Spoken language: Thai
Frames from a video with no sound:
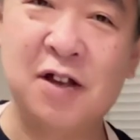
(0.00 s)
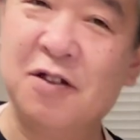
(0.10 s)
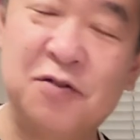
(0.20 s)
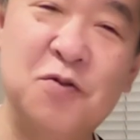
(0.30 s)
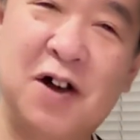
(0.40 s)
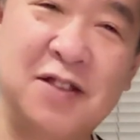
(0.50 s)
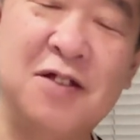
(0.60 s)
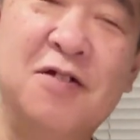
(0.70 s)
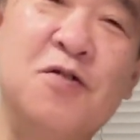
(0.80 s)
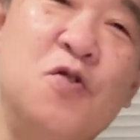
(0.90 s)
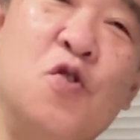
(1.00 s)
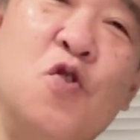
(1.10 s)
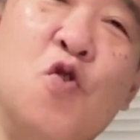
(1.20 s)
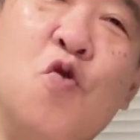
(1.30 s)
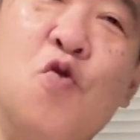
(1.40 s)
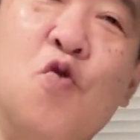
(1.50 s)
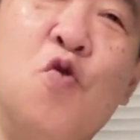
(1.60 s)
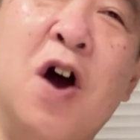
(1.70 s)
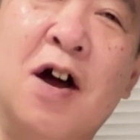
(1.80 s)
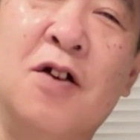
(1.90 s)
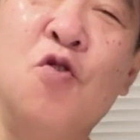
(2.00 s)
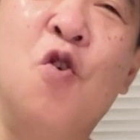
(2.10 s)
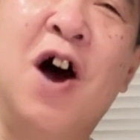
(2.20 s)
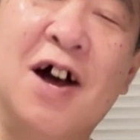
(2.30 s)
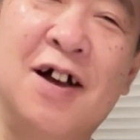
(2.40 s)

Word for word: จะได้ง่วงัวป้า